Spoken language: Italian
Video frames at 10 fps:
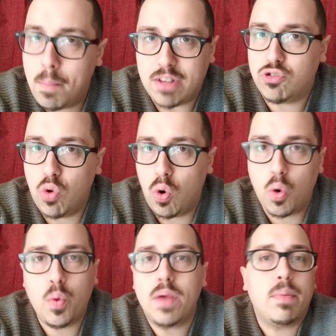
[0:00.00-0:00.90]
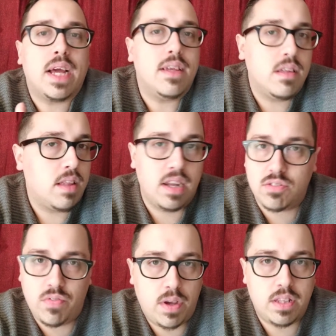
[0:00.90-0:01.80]
ma solo qui, perché gli
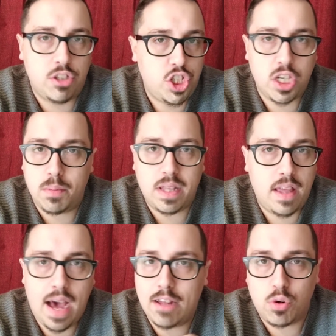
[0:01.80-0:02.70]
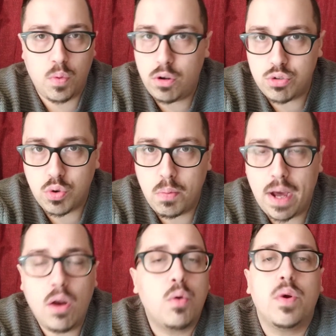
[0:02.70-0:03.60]
interessa ovviamente cinema, teatro, quello di cui
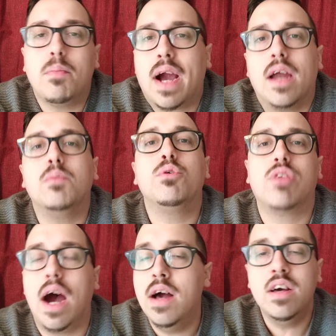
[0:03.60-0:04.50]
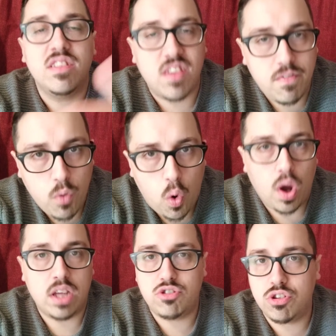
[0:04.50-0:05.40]
parlo qui, magari potrà, se
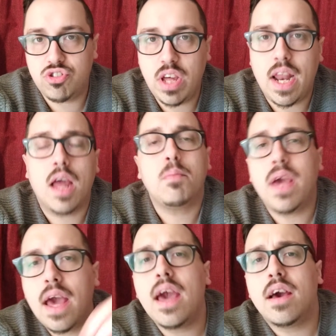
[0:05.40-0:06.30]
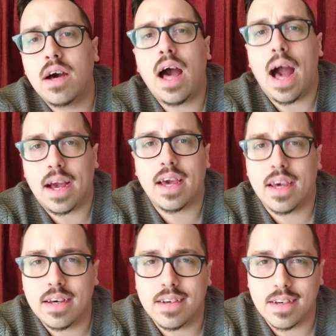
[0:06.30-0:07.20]
vuole, sostenermi e
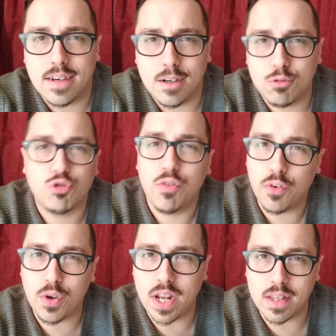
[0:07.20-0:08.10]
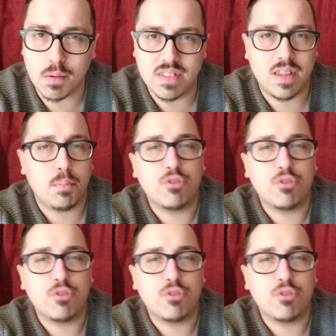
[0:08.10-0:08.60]
anche eh, usufruire di questa